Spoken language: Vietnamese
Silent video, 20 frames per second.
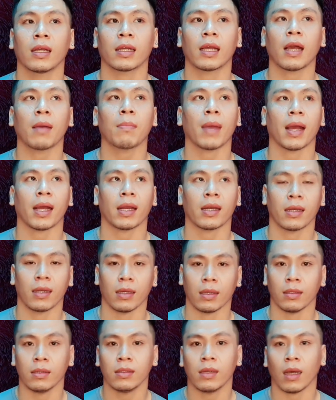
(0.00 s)
các bạn
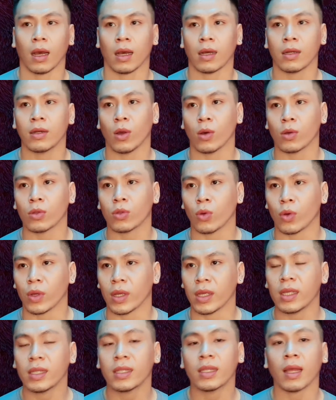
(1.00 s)
nữ ở độ
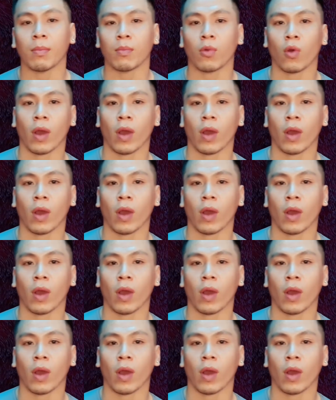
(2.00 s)
tuổi tầm